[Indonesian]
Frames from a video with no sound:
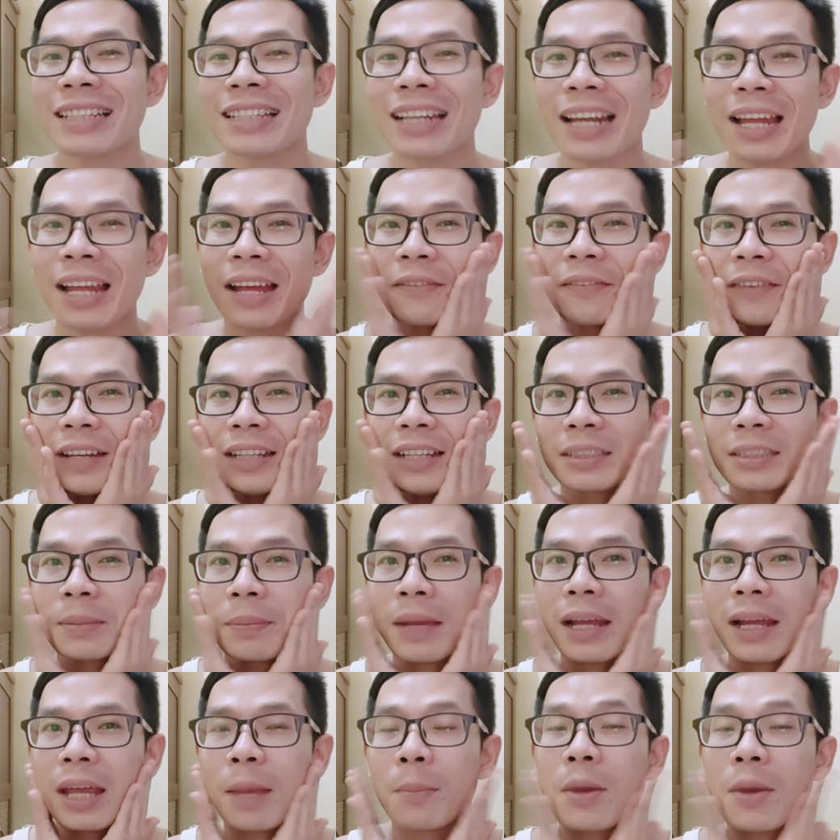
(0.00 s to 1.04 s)
Nah setelah
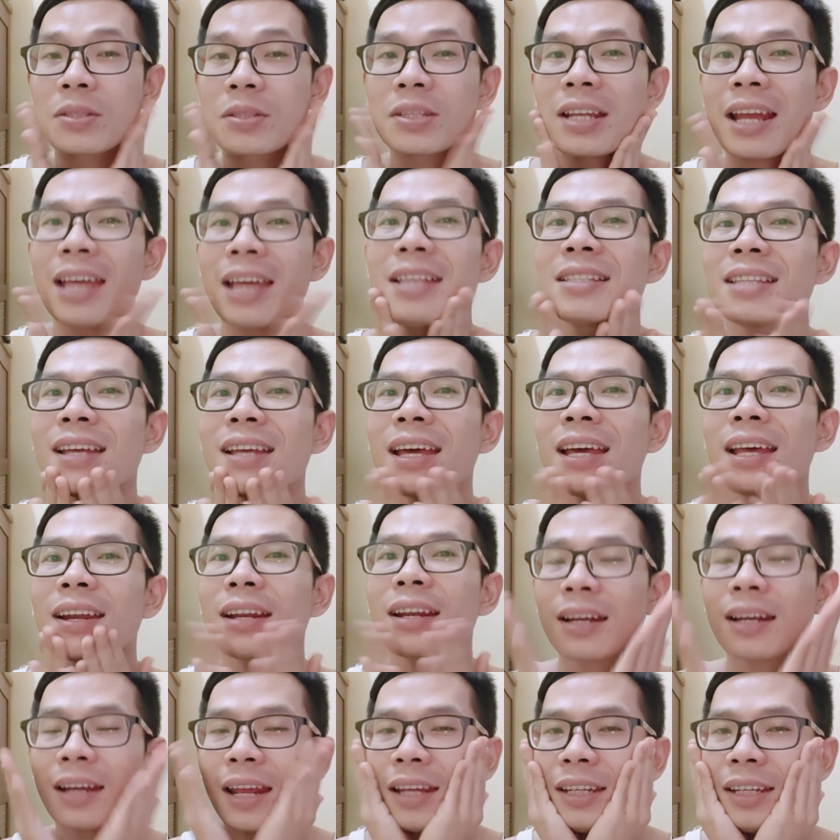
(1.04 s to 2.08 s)
Felix pakai
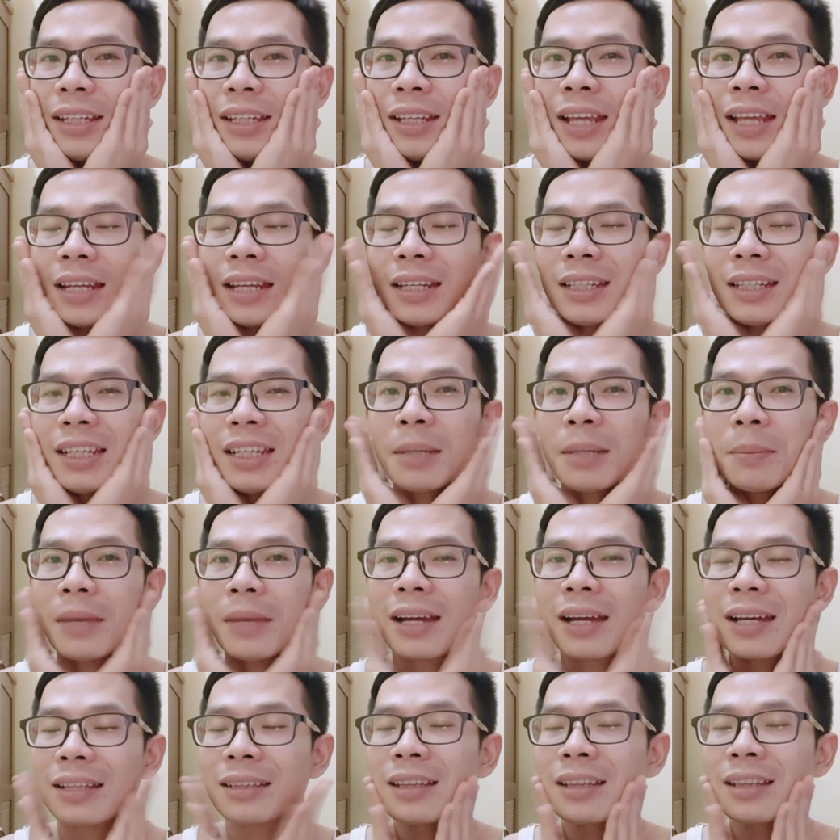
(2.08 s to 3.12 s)
moisturizer, nah ini dingin